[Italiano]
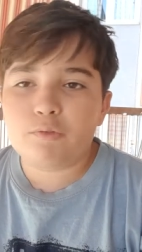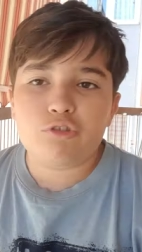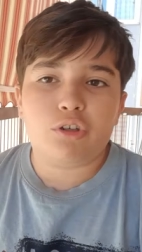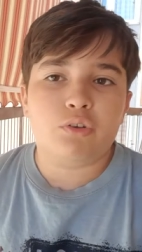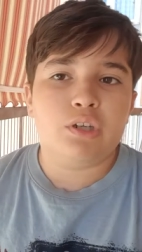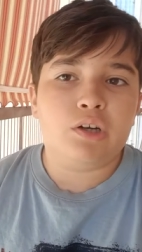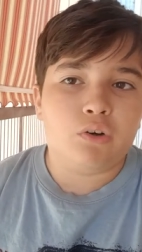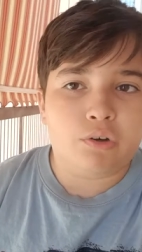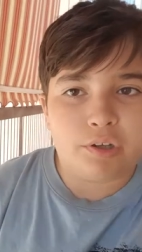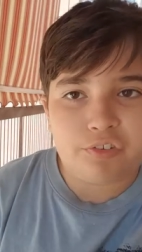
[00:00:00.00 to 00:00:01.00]
Un giorno
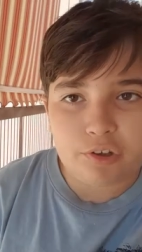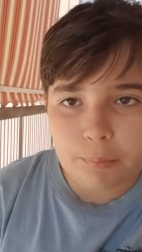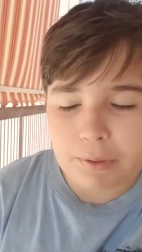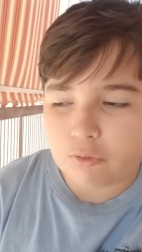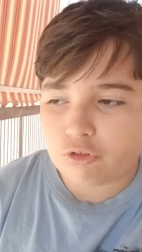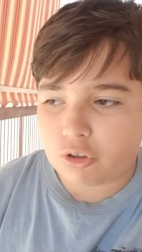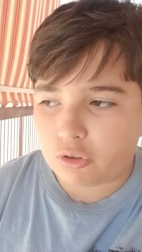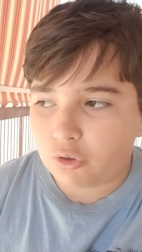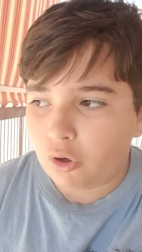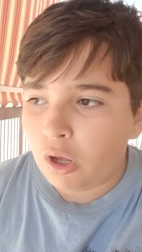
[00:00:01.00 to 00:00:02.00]
dicono che si opera, un
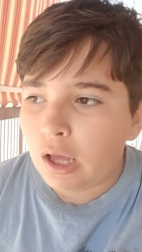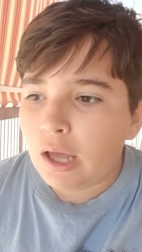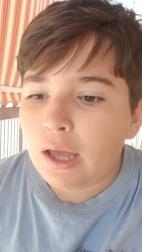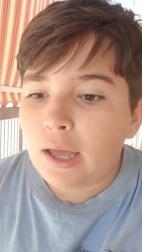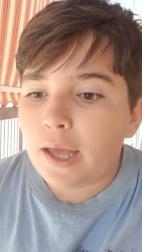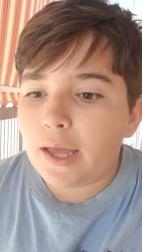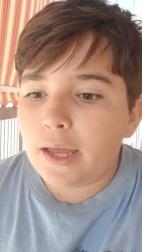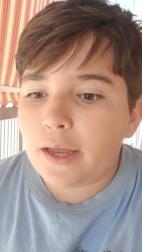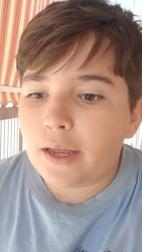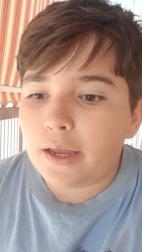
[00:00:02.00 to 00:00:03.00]
giorno no
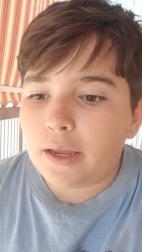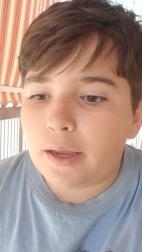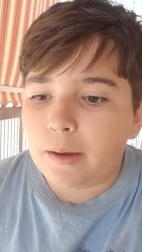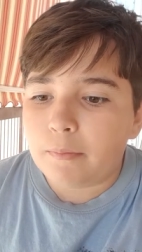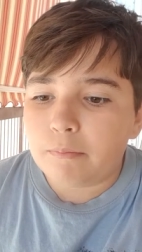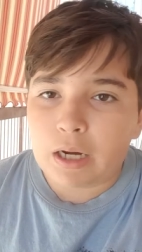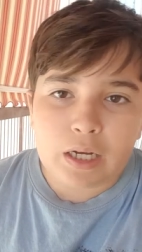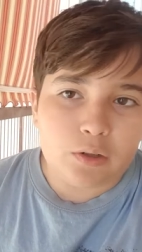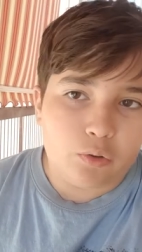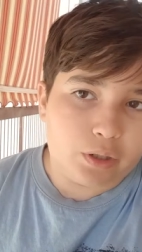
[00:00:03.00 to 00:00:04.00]
eh, ma
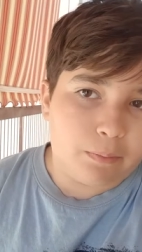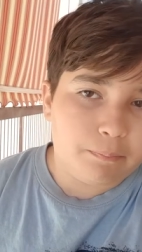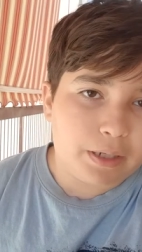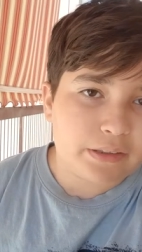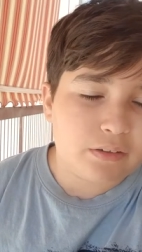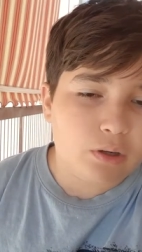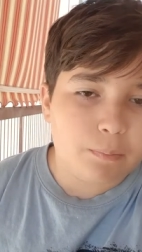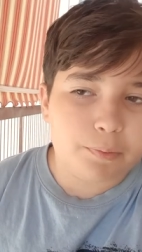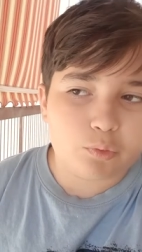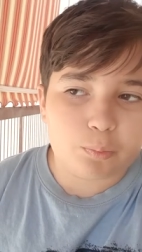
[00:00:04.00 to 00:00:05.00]
allora, partendo dal
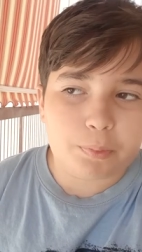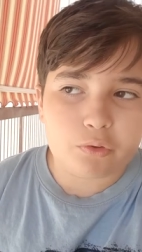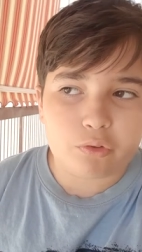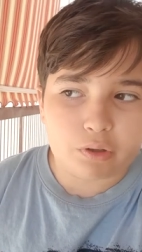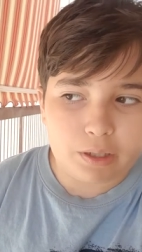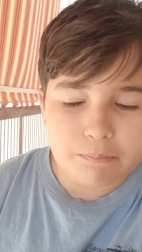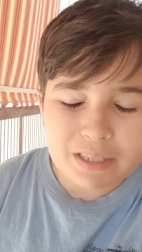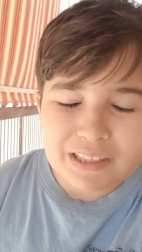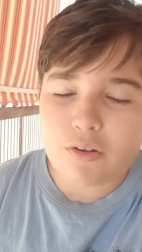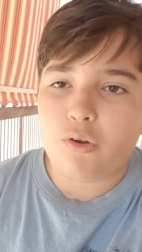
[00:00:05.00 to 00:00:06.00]
presupposto che,
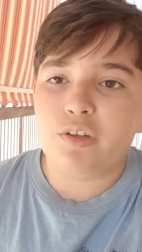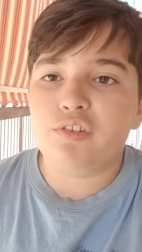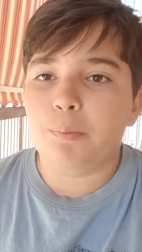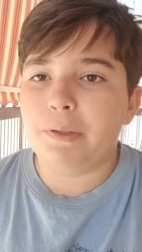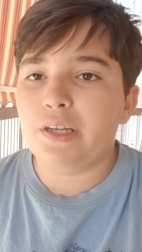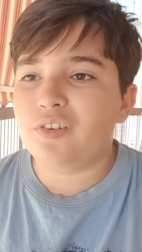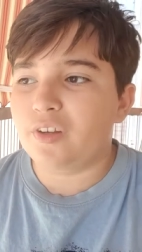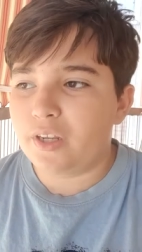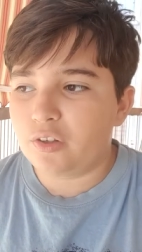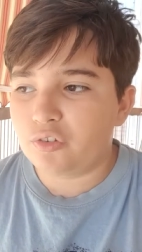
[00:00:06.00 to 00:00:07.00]
mettendo che si
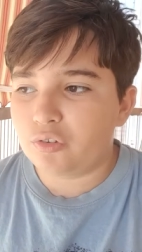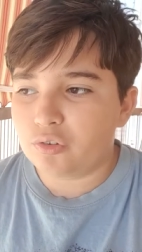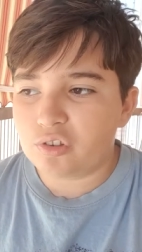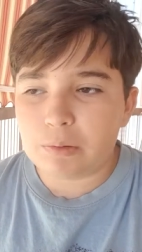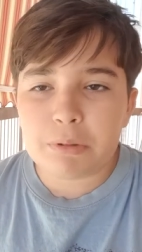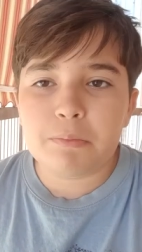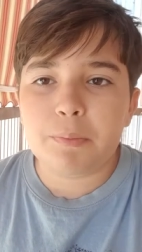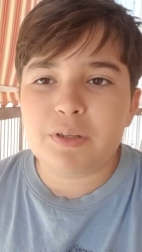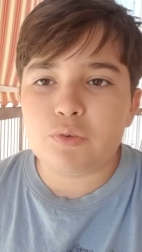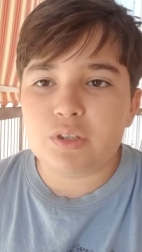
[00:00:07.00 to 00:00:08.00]
operasse adesso, sarebbe il
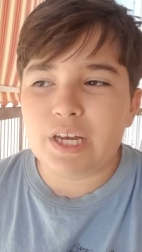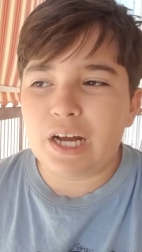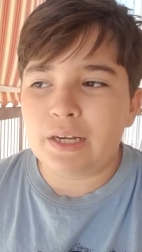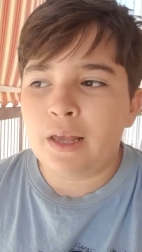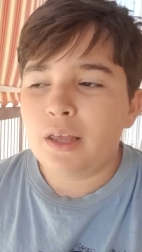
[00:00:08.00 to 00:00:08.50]
momento ideale,